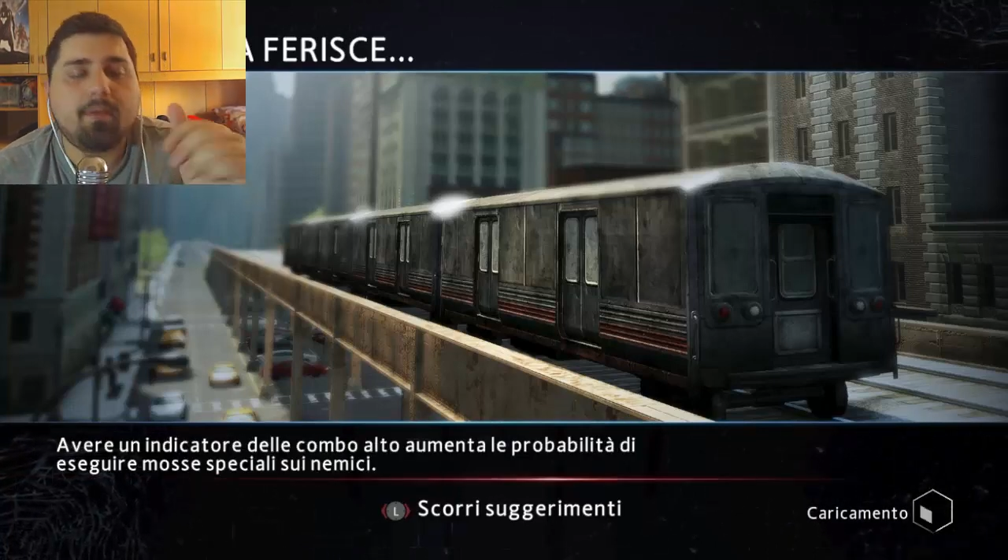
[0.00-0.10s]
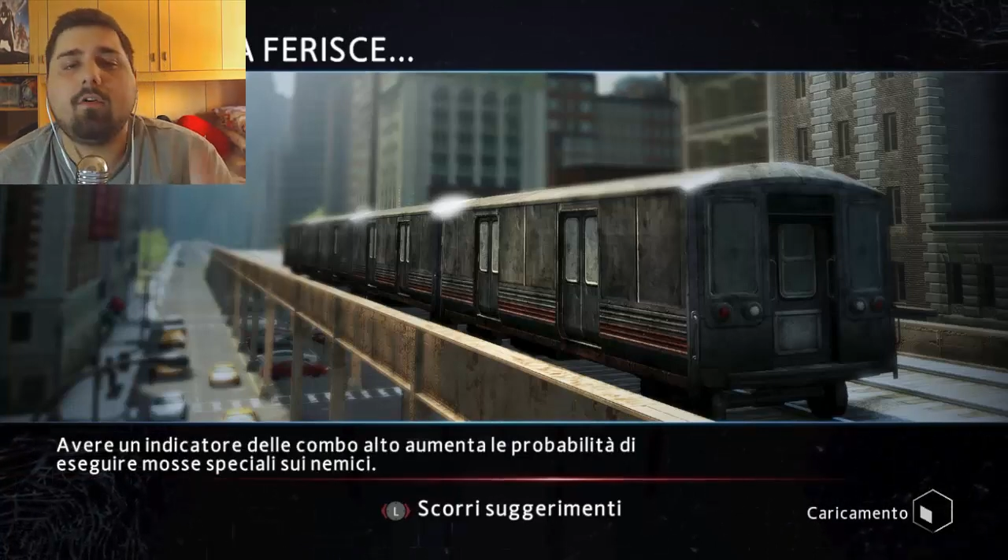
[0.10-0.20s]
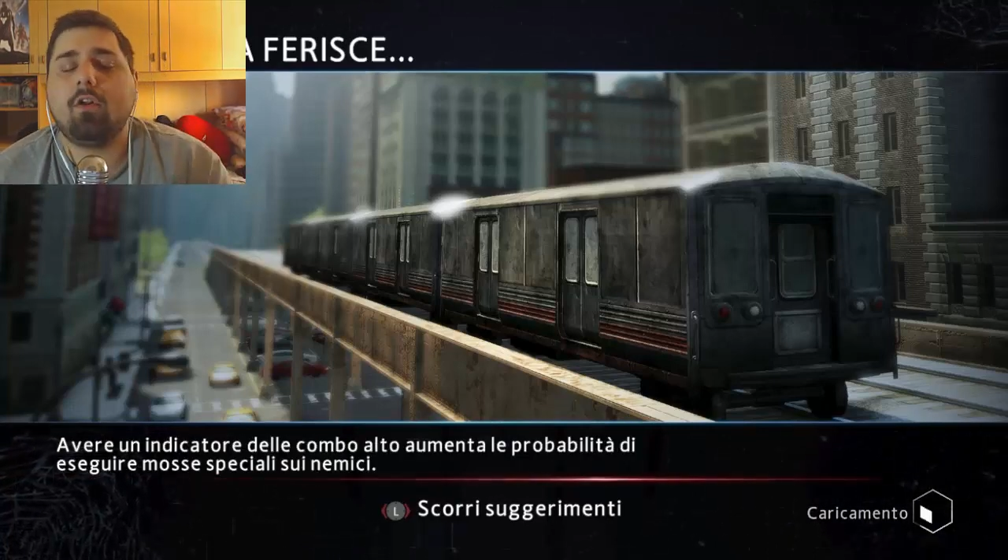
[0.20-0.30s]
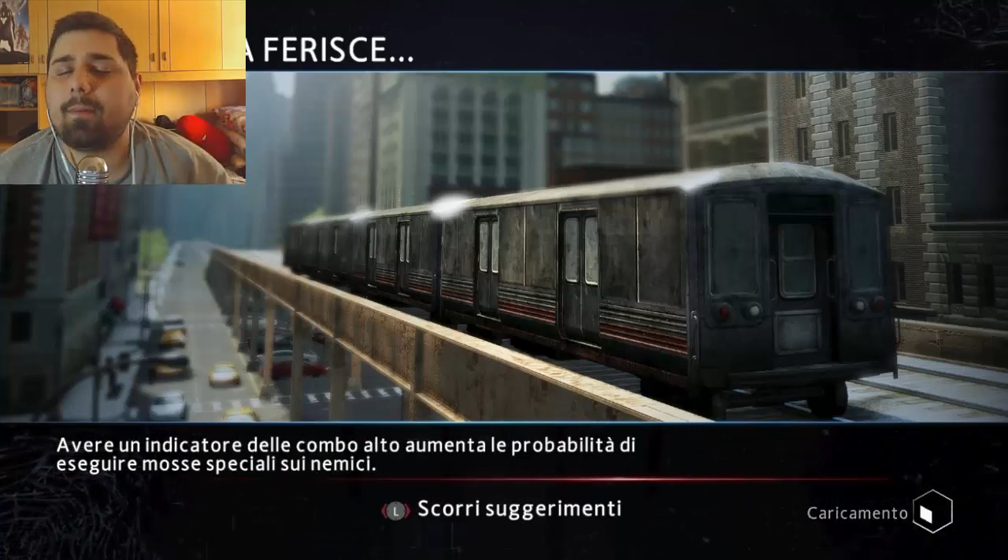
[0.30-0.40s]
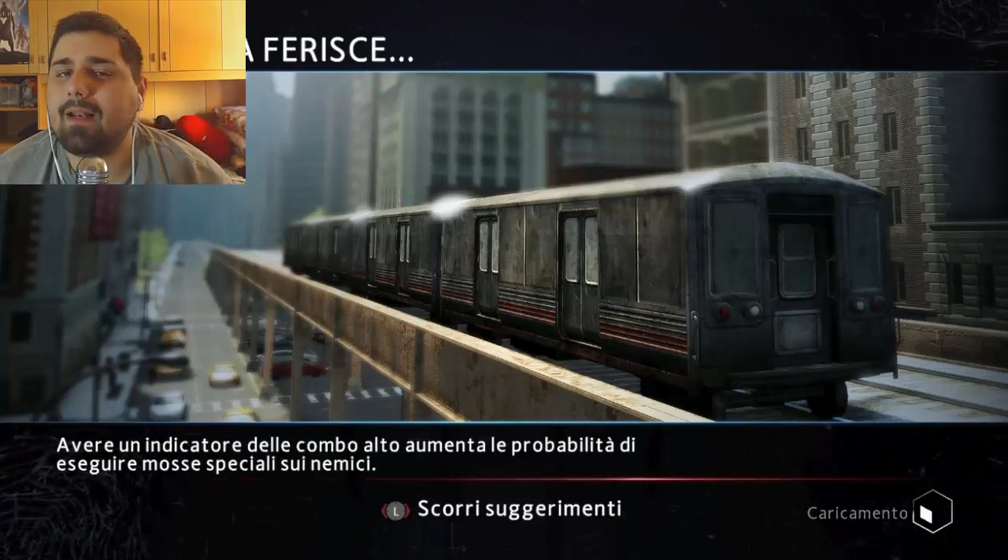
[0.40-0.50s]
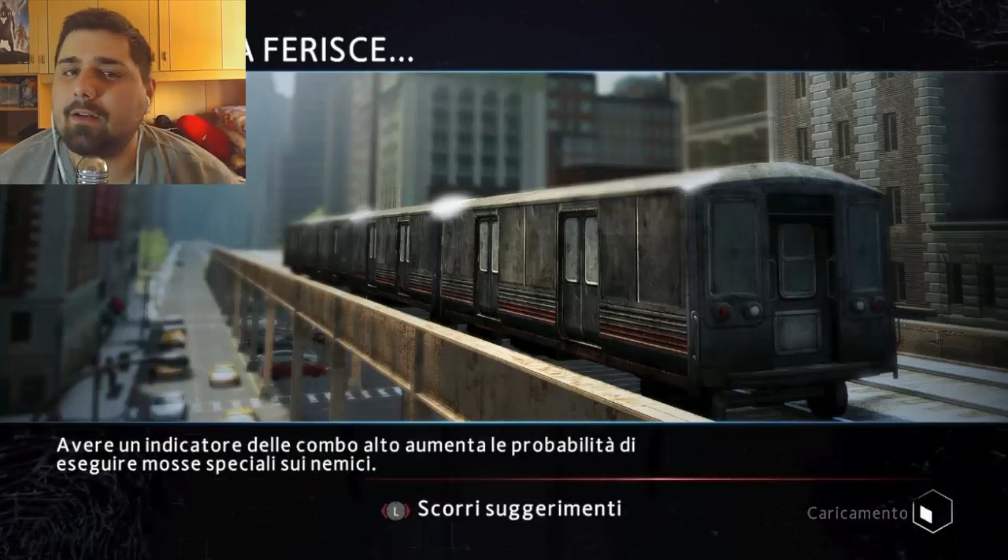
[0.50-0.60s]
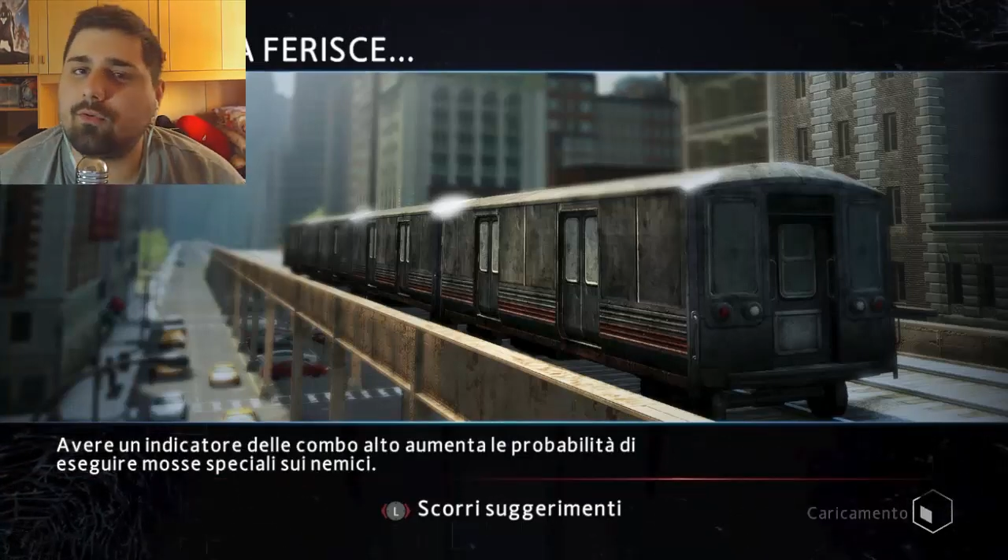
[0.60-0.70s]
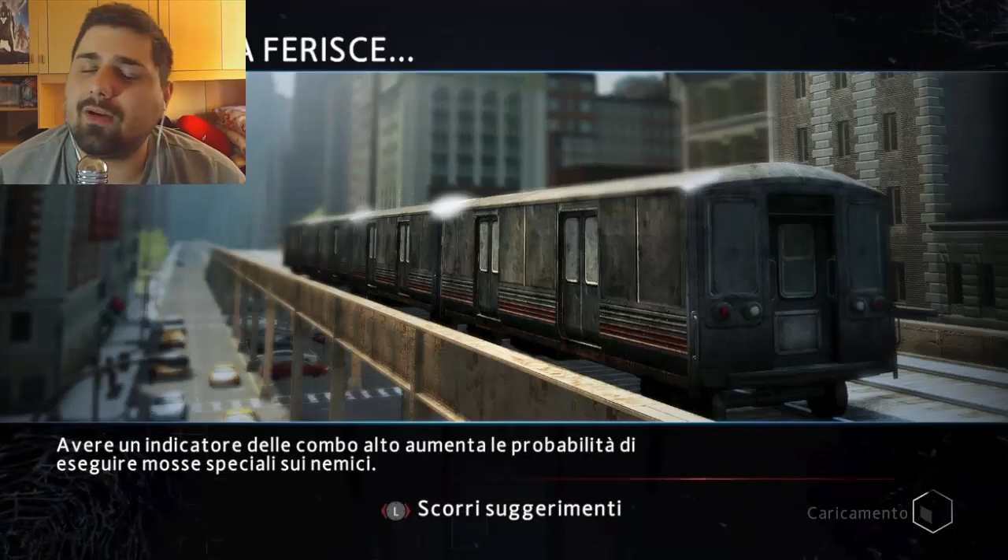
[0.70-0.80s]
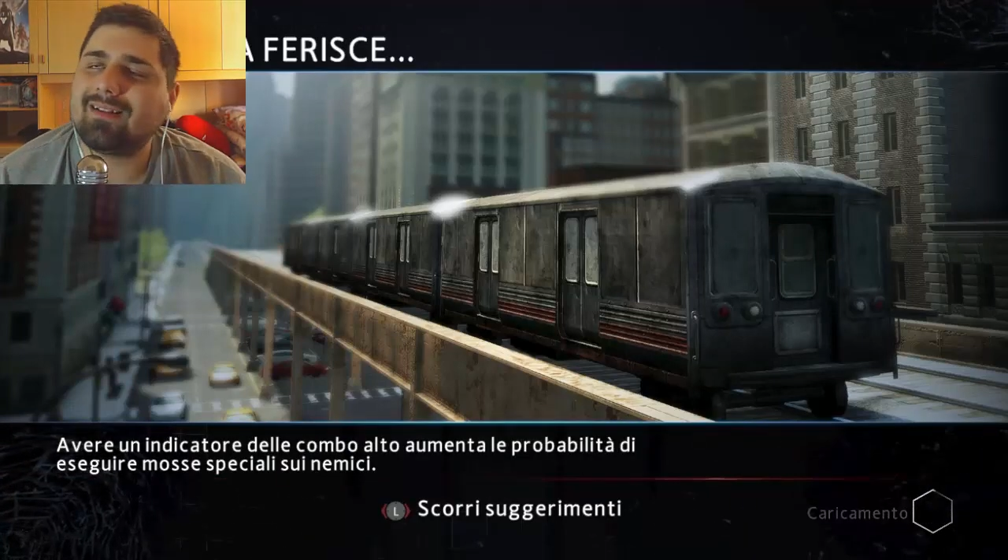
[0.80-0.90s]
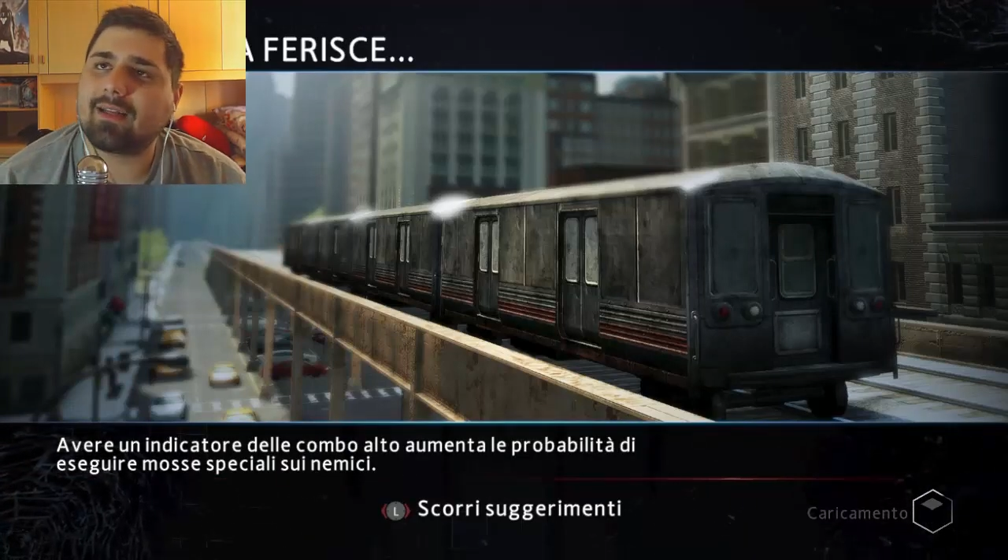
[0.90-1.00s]
Poi volevo parlare
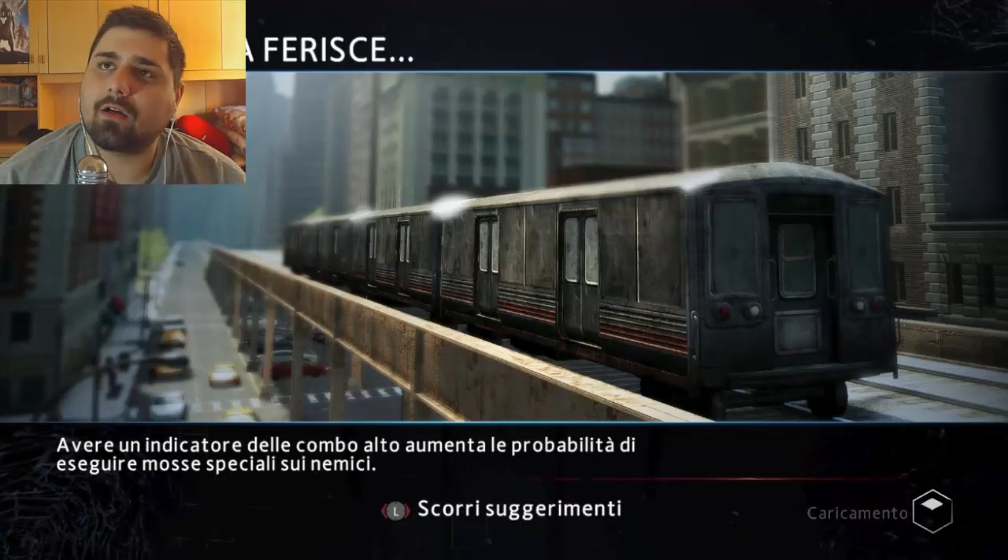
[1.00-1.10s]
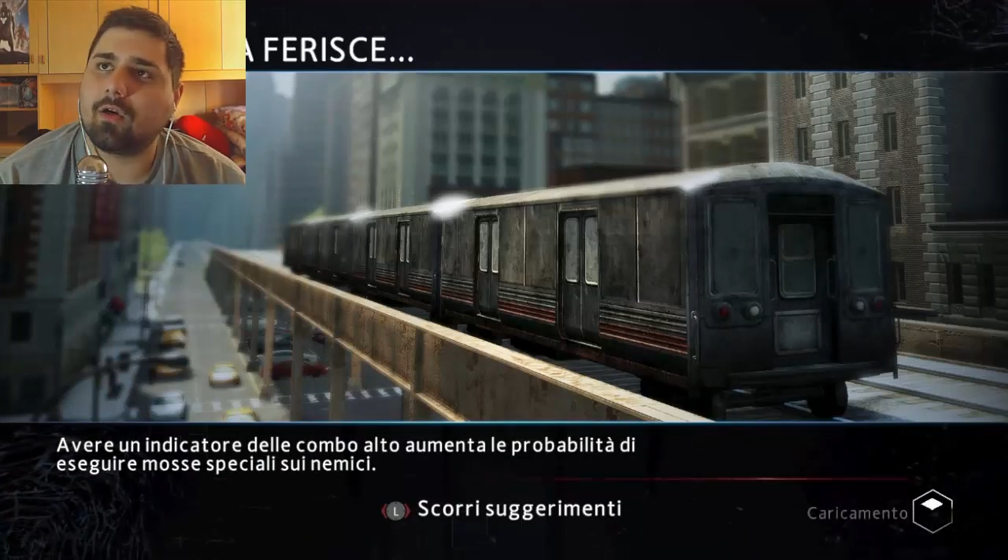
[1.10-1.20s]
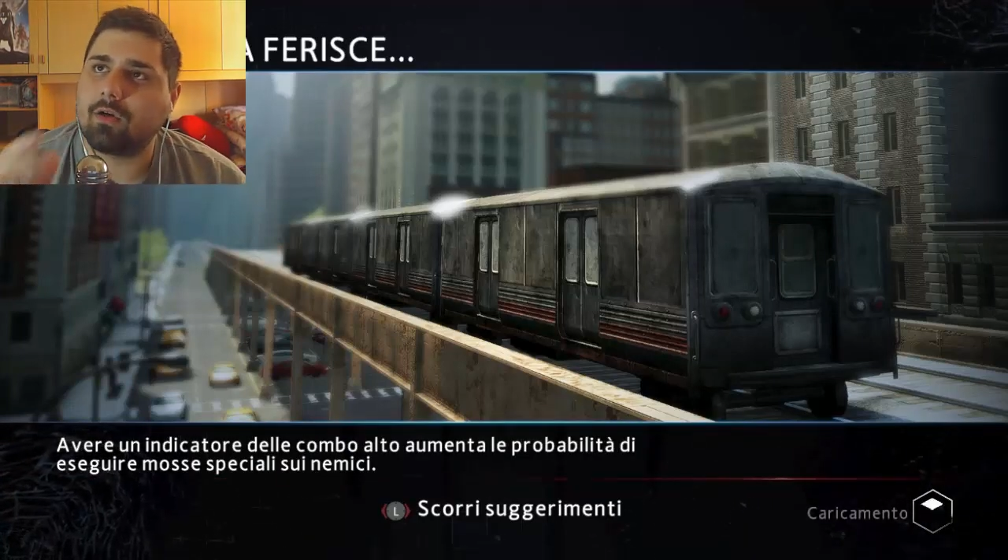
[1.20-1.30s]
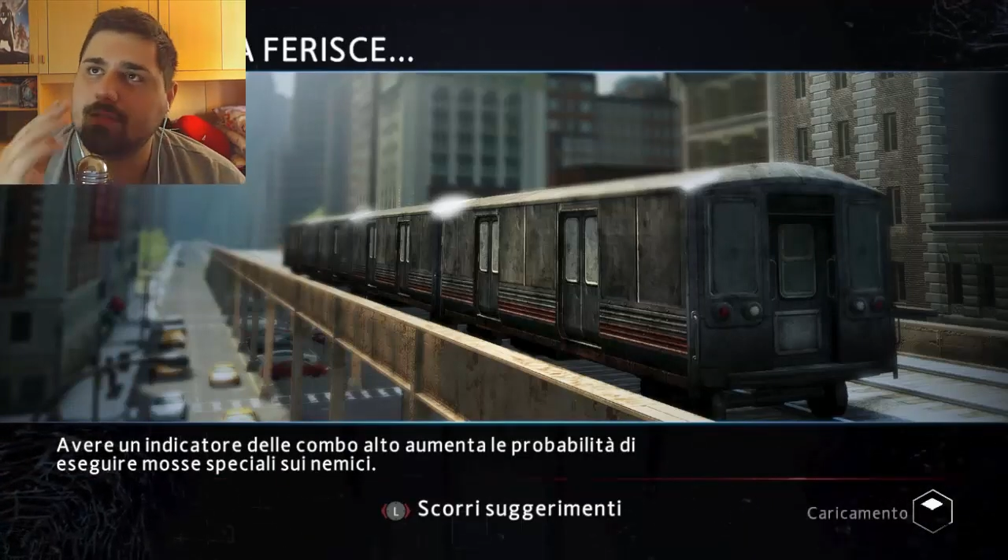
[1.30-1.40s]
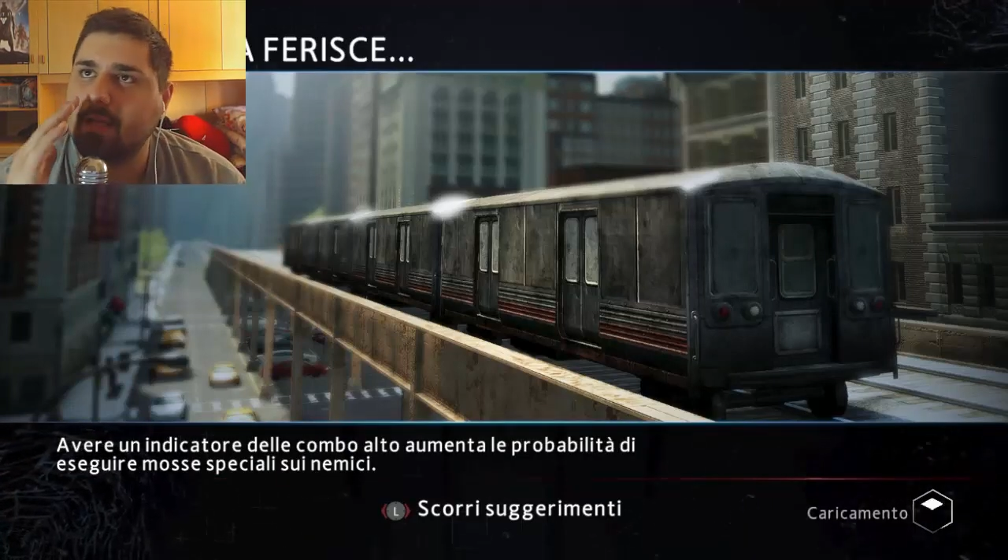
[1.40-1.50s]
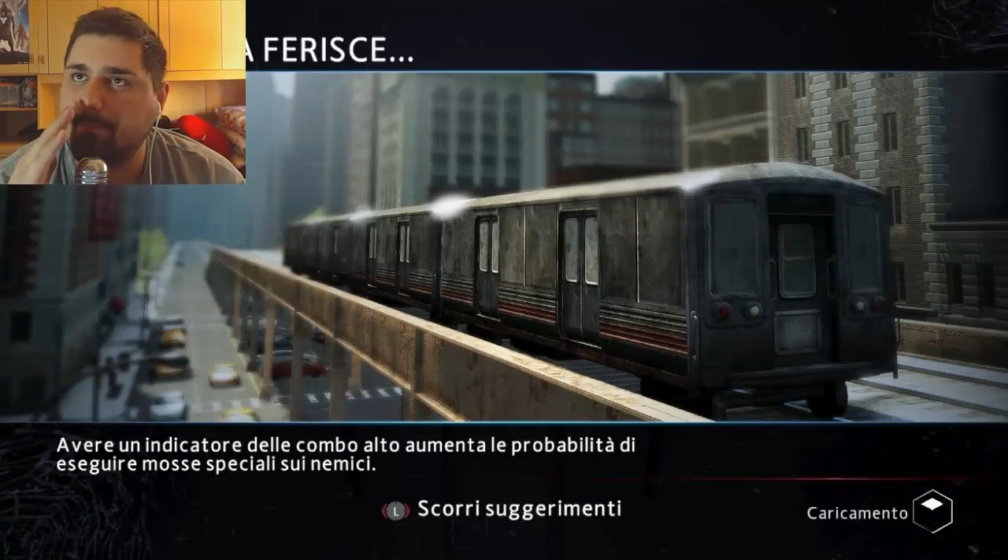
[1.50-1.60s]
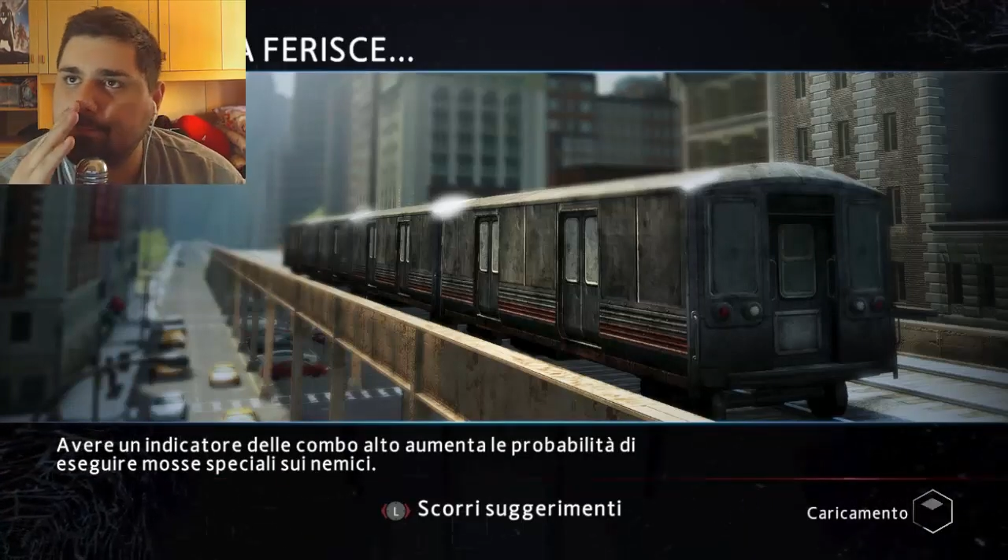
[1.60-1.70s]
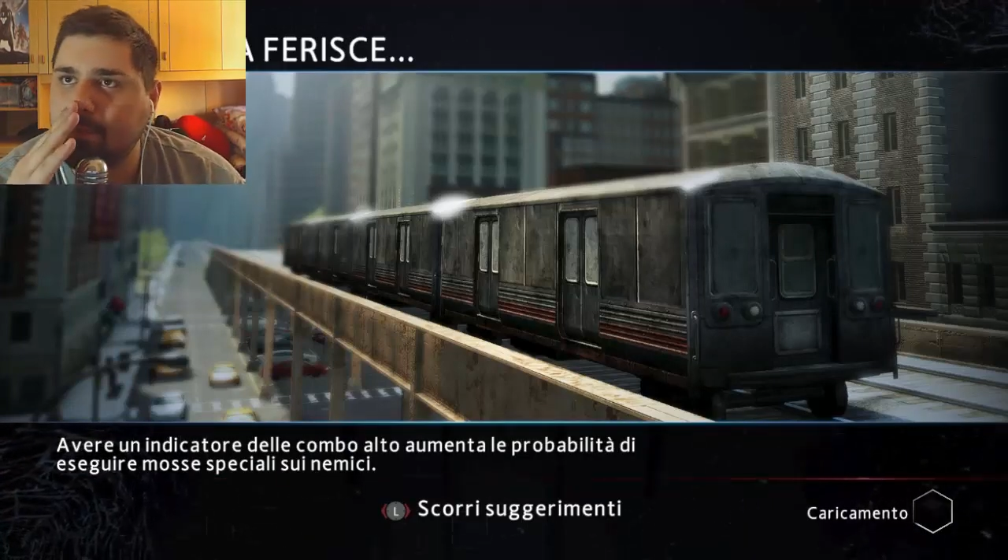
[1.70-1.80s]
di un'altra cosa.